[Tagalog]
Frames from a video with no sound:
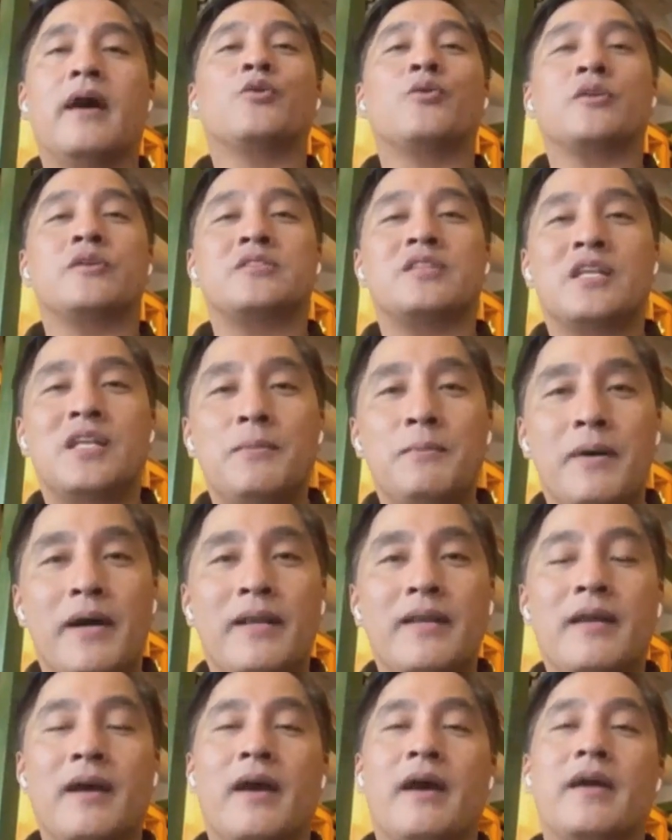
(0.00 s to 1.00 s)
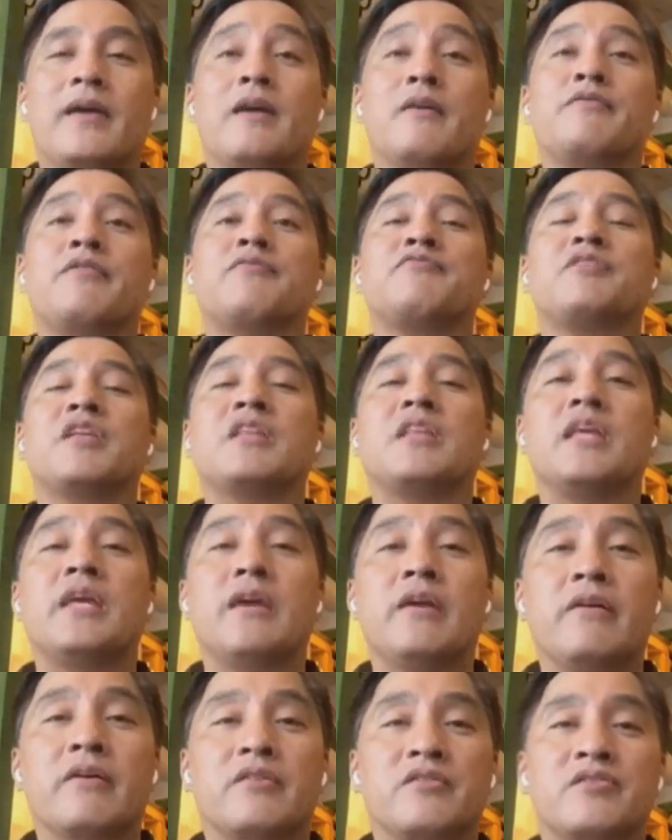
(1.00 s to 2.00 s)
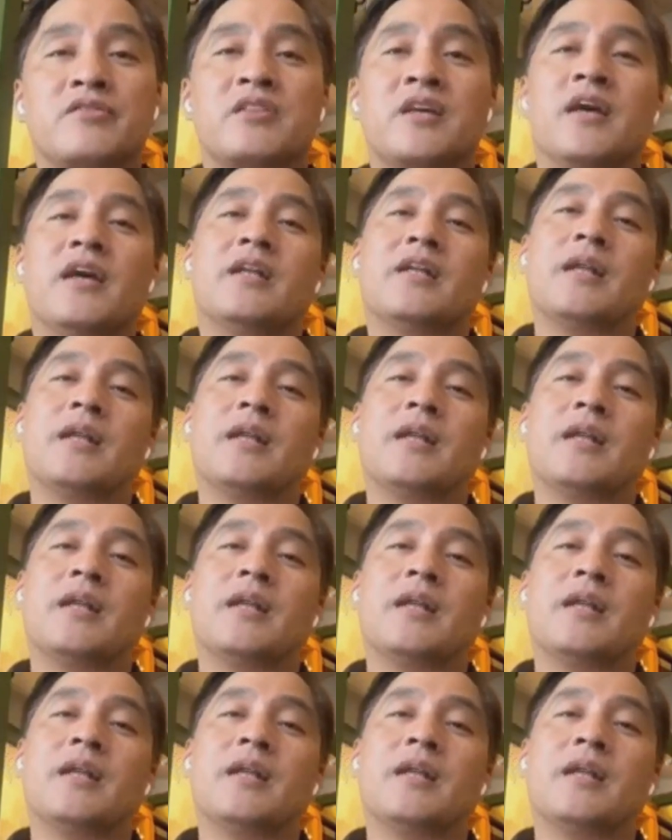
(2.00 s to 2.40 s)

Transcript: Yung isa naman ay uh, 15 years